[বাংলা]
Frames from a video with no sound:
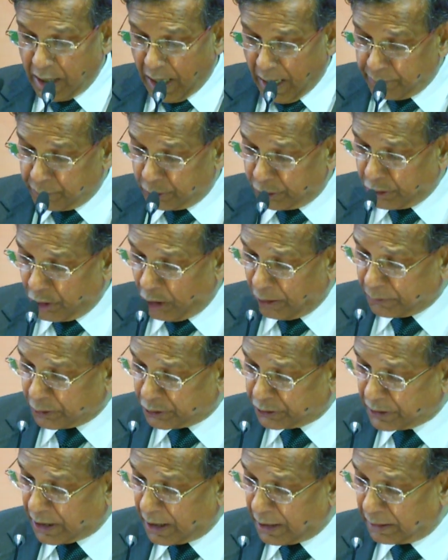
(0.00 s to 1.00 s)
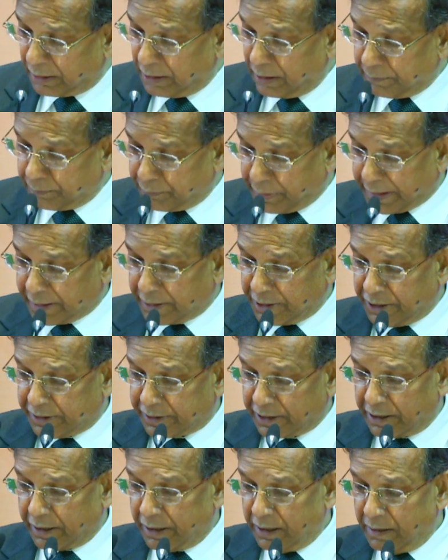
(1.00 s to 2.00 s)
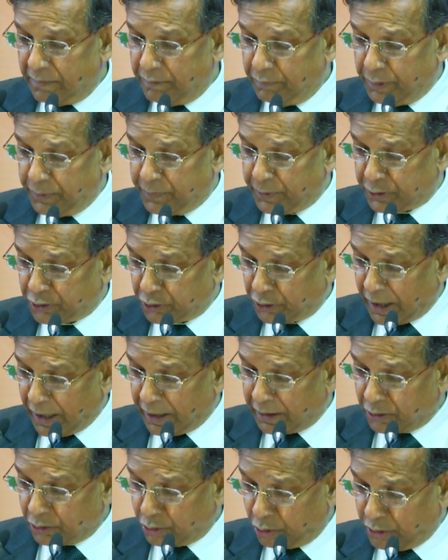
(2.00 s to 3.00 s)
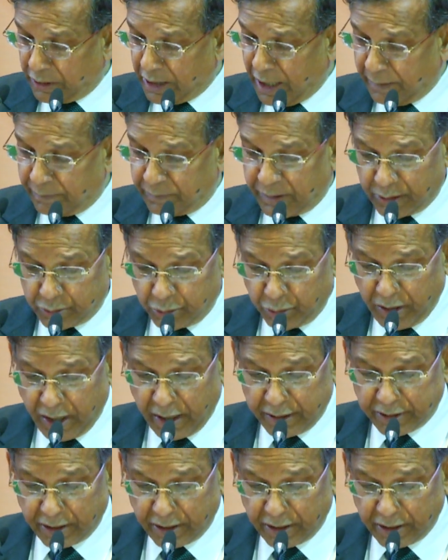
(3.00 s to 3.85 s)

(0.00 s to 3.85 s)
এমনই অবস্থার প্রেক্ষিতে বিবেচনা করে আমরা দুই